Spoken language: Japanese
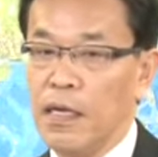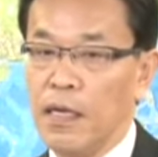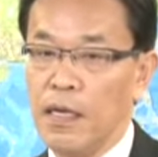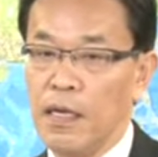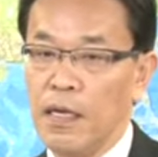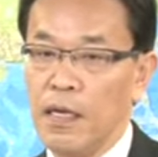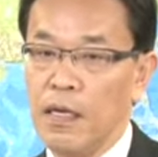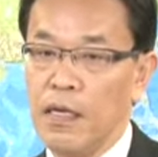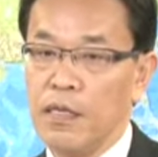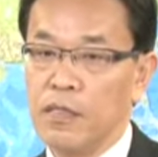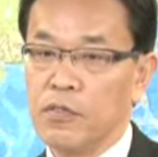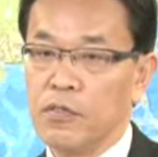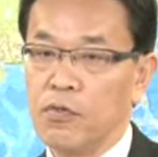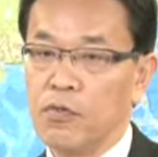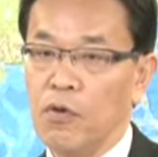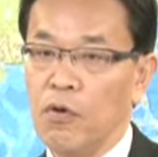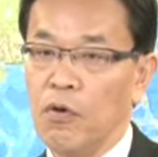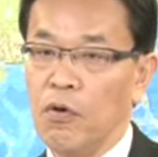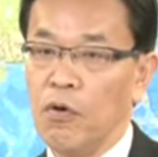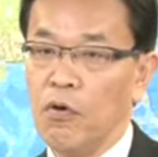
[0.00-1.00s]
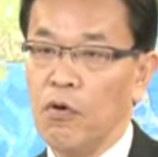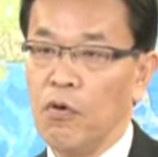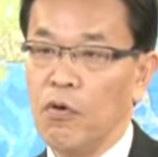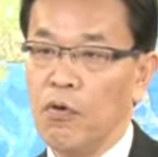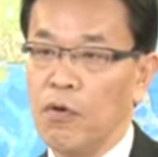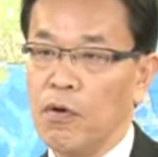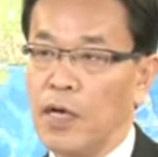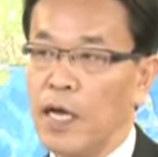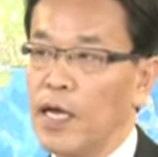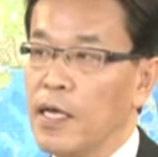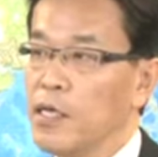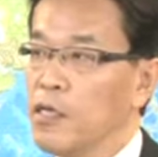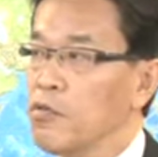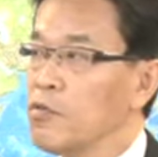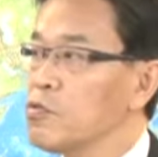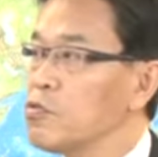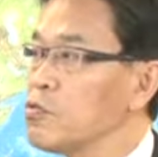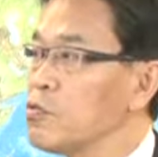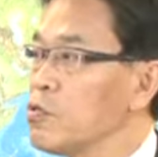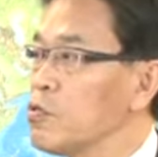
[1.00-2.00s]
えその会議
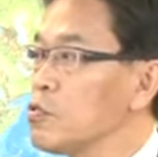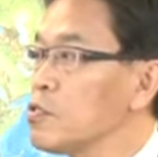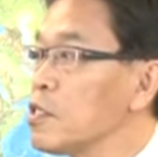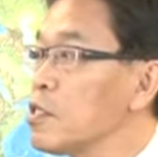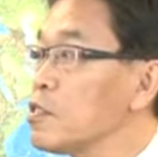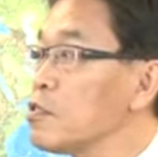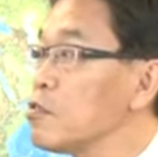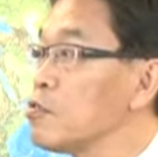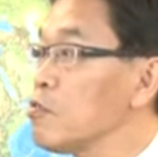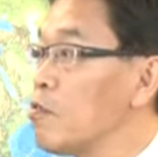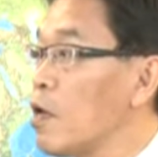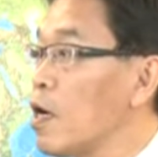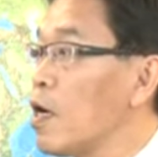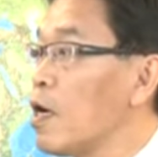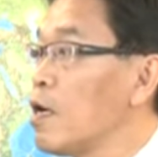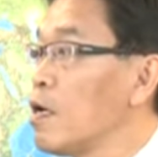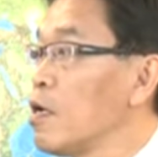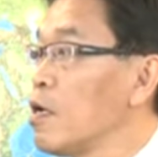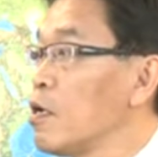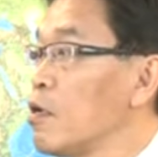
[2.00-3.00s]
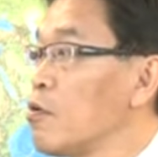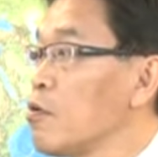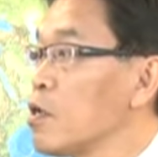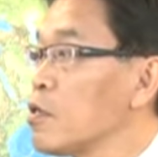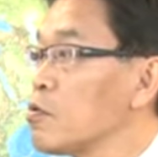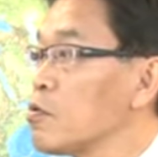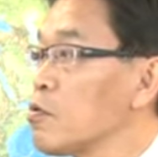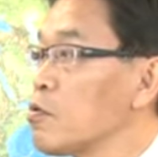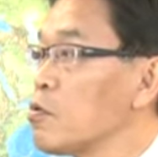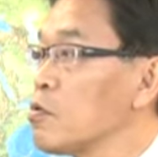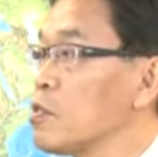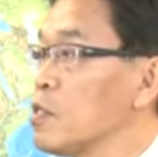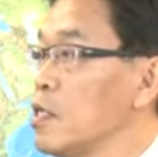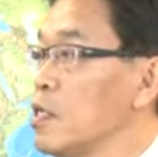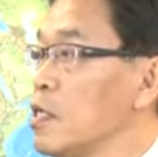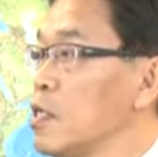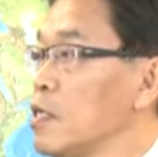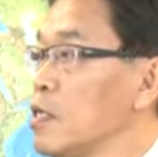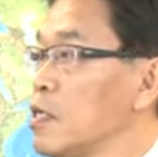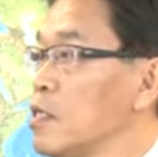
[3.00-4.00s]
の重要性というのは、与野党
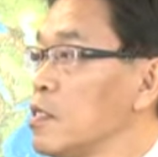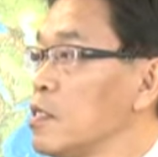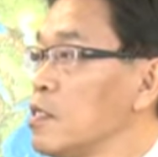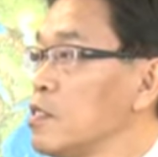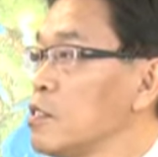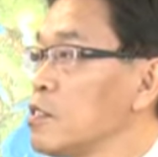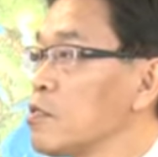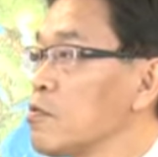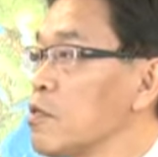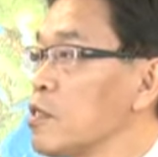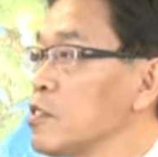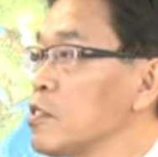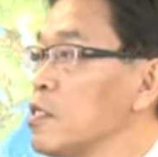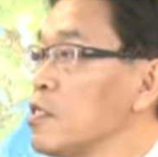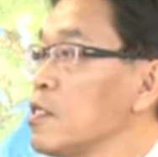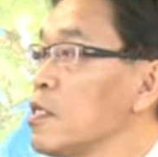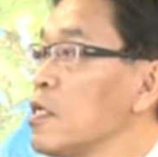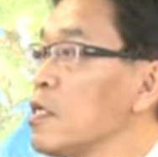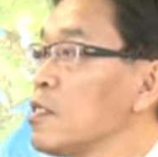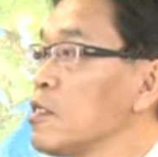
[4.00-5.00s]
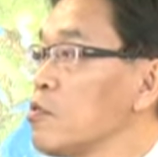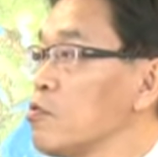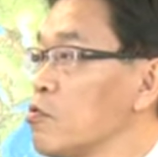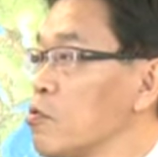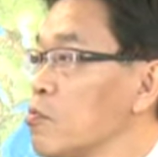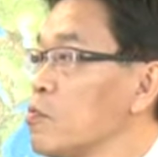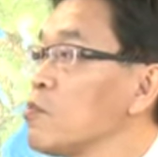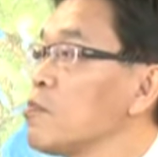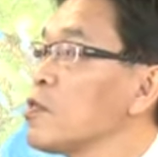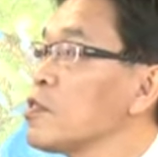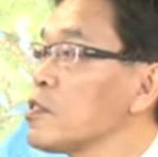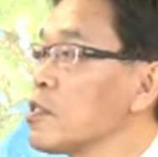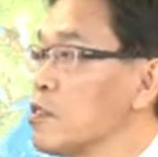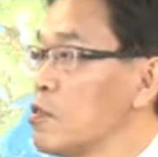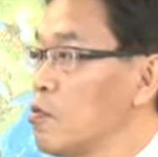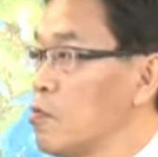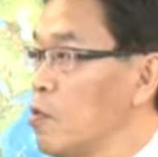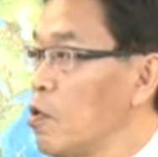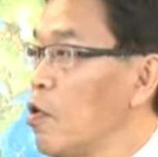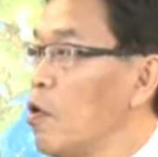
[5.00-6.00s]
に認識はしていただいていると思いますけ
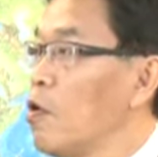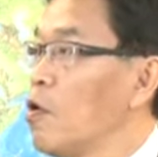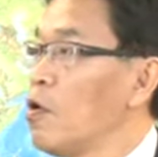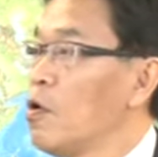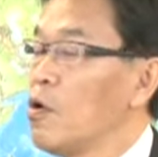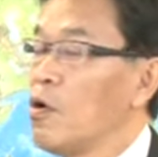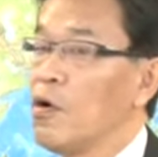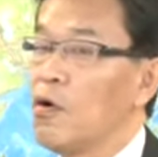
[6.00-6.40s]
れども、